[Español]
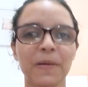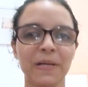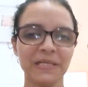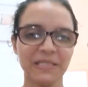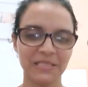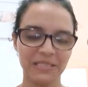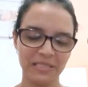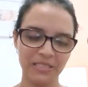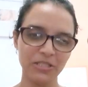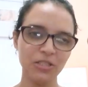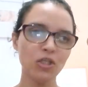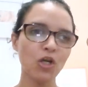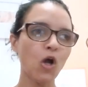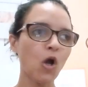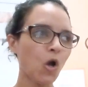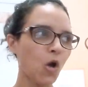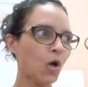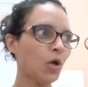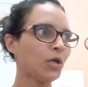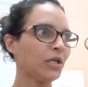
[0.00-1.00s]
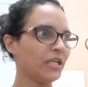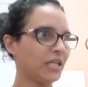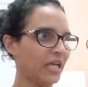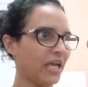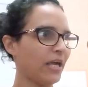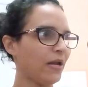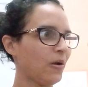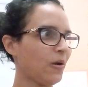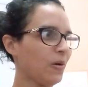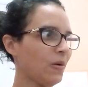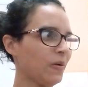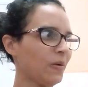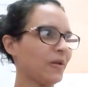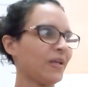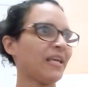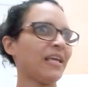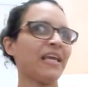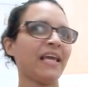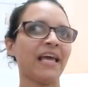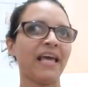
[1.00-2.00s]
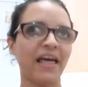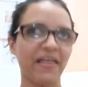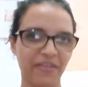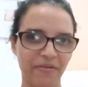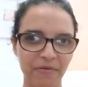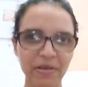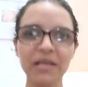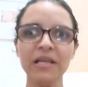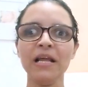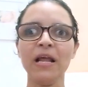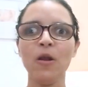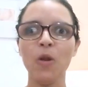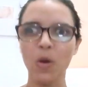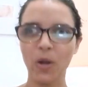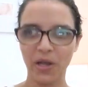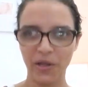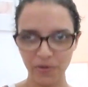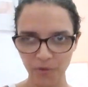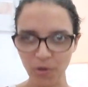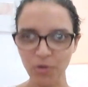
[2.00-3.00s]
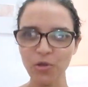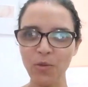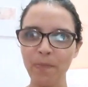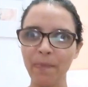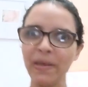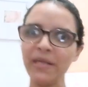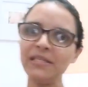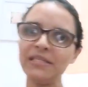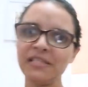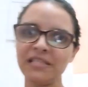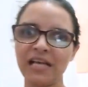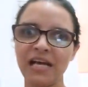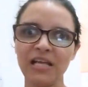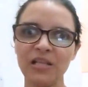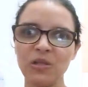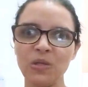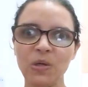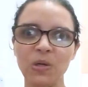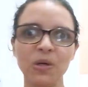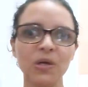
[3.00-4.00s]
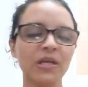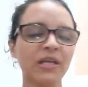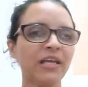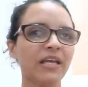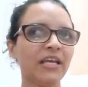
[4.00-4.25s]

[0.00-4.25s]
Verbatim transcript: pues yo quiero que adivine lo que yo estoy pensando.